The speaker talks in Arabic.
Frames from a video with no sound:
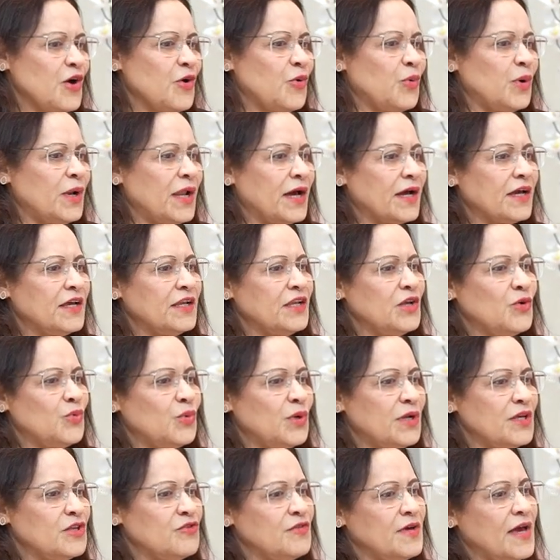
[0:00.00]
ولكني
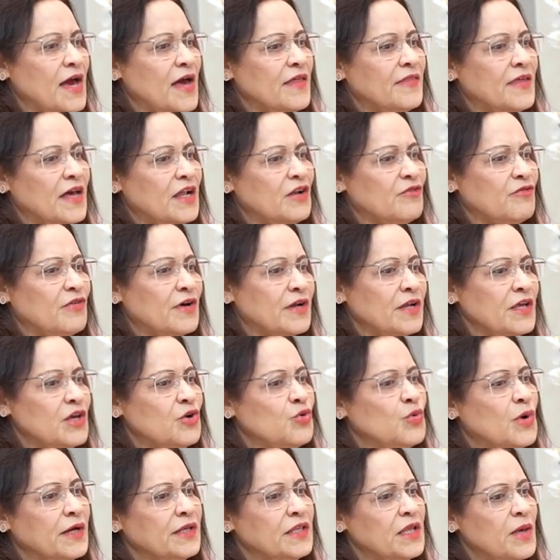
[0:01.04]
ولدت في هذا
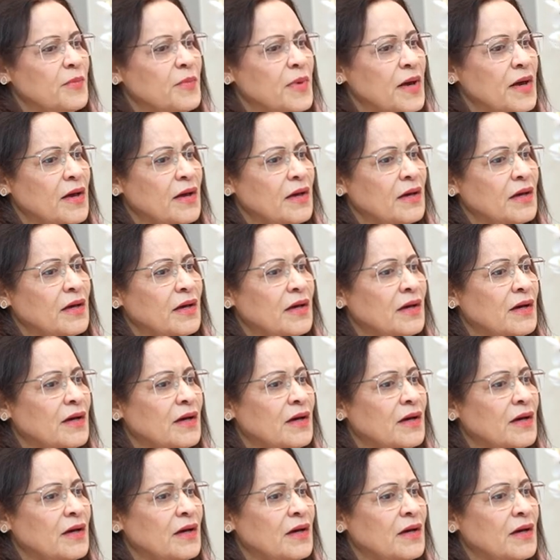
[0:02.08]
الفريق وعندما